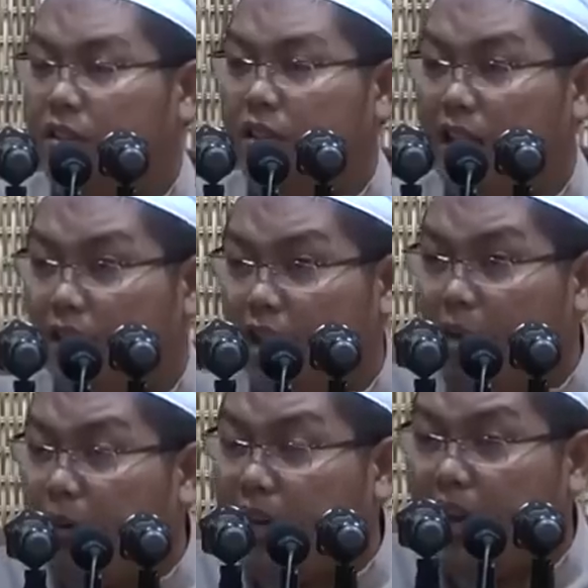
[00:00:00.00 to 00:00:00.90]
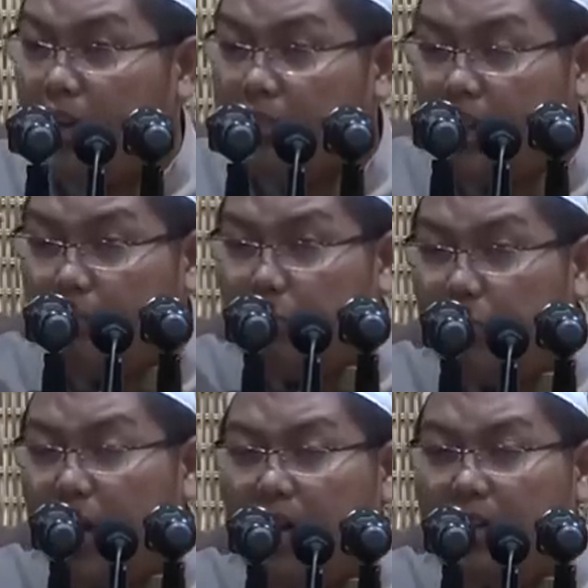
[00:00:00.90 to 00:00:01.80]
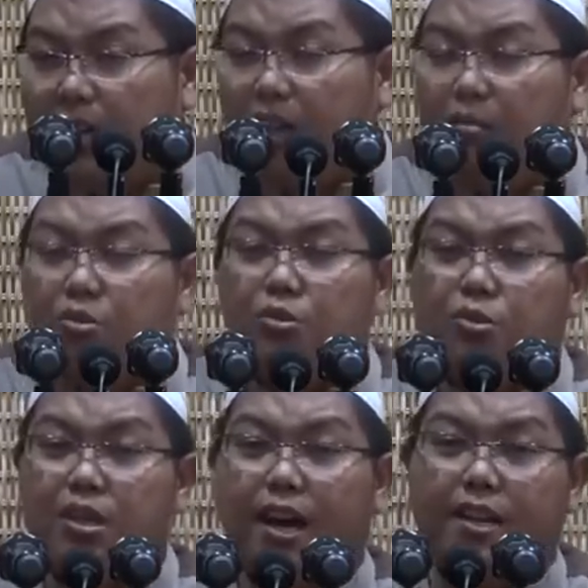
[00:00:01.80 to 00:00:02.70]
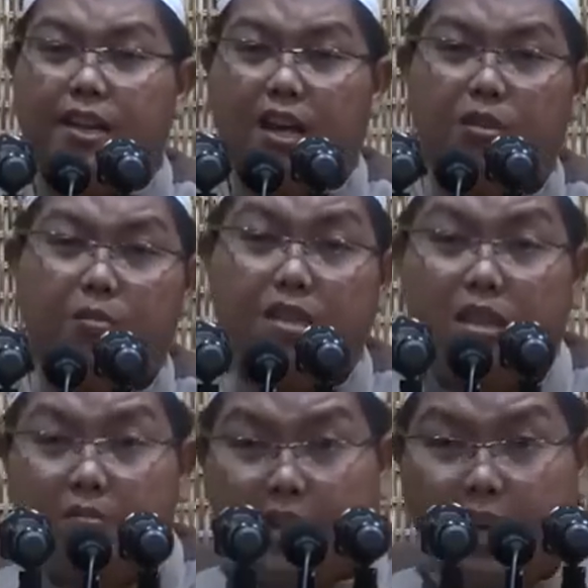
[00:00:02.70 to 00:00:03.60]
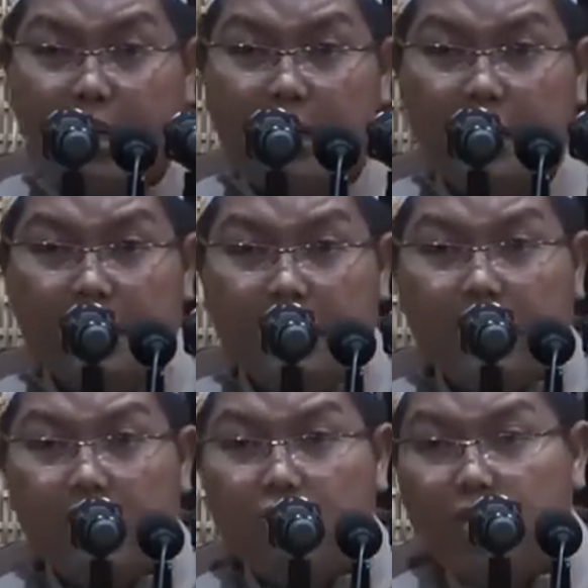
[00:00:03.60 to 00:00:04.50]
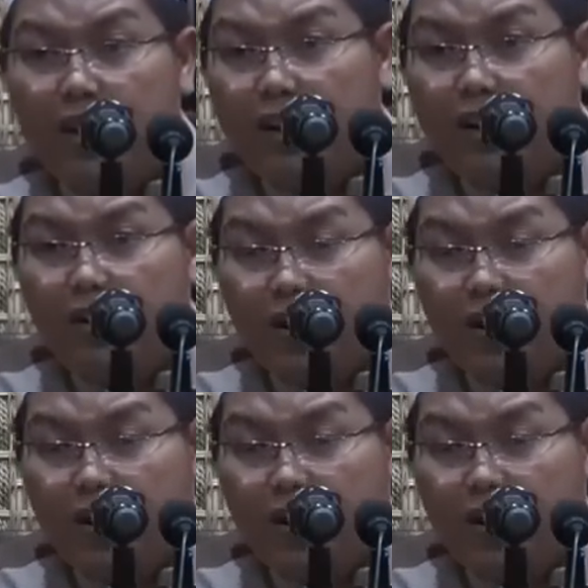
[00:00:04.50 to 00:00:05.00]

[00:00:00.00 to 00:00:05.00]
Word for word: Di antara perkara yang sangat memudahkan kita masuk surga adalah berbakti kepada kedua